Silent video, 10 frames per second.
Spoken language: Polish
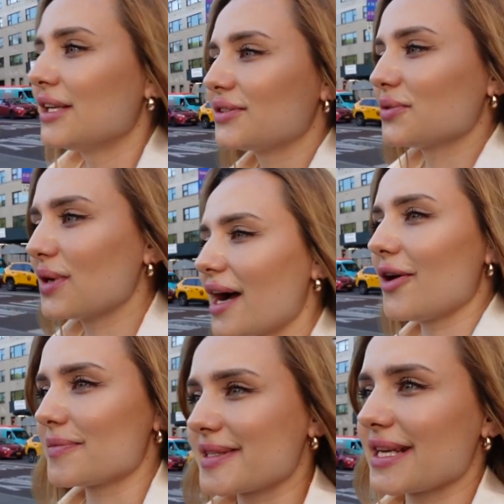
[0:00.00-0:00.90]
Druga
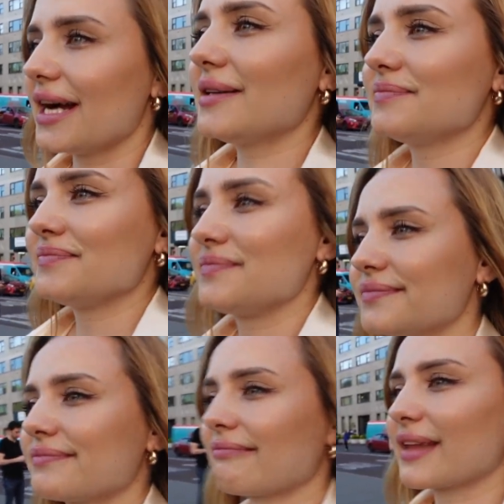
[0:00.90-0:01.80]
opcja
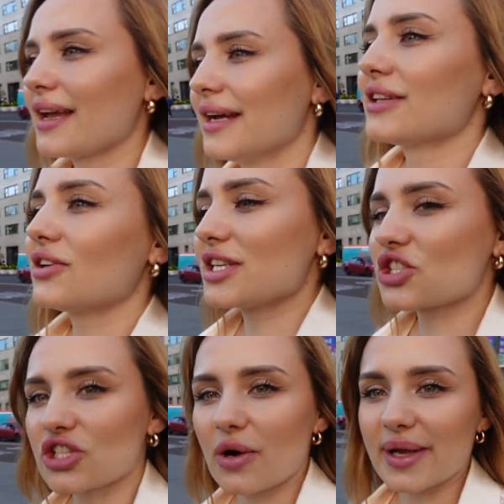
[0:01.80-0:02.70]
to
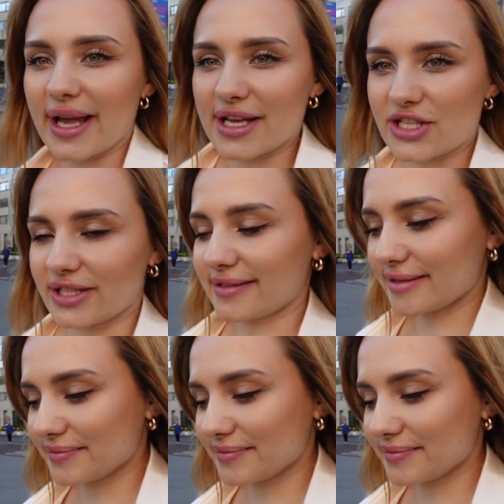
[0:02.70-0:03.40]
jest showing agent.